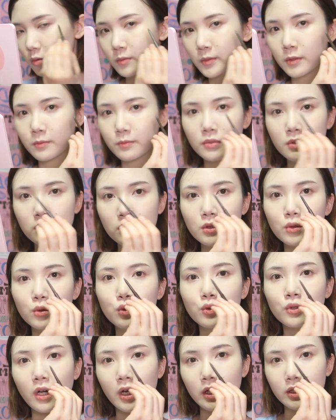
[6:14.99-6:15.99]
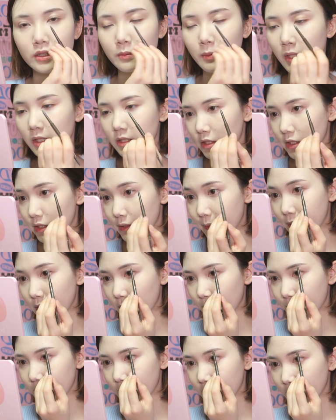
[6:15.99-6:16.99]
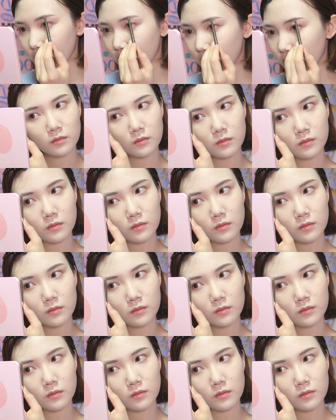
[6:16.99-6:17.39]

보면 브로우까지 맛집이랍니다.